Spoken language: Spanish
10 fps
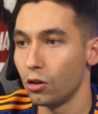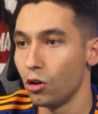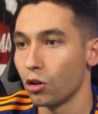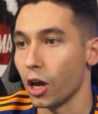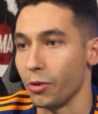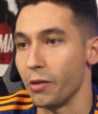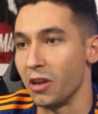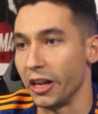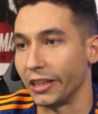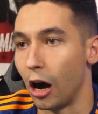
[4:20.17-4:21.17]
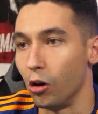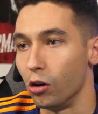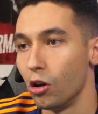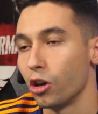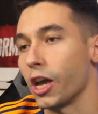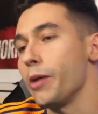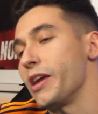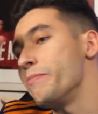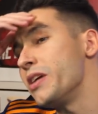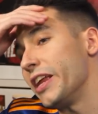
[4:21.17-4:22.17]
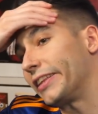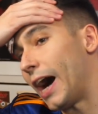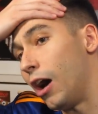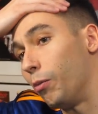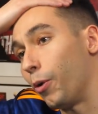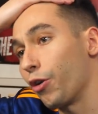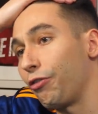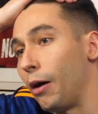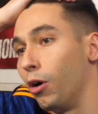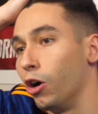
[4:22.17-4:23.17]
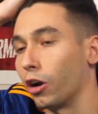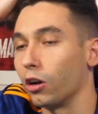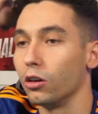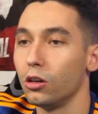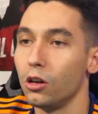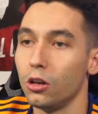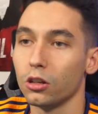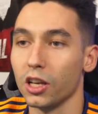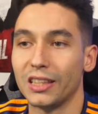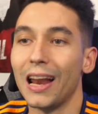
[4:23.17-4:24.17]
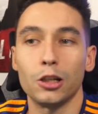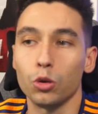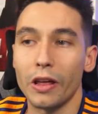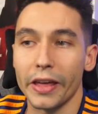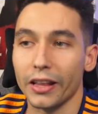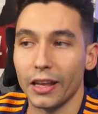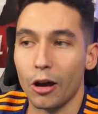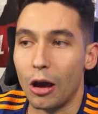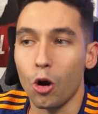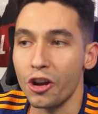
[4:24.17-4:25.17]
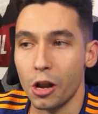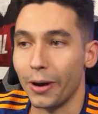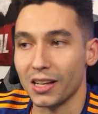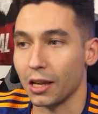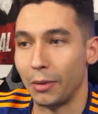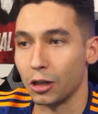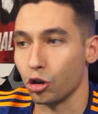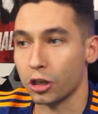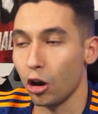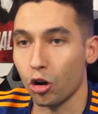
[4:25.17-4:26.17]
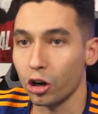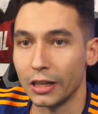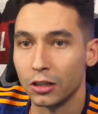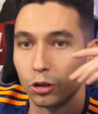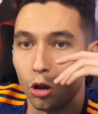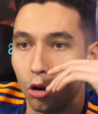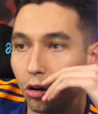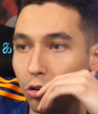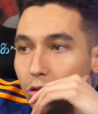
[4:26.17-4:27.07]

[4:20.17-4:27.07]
Qué bien militado. Qué bien militado, por favor. está a la altura de, de en el Barça, macho. Es que lo cortan todo.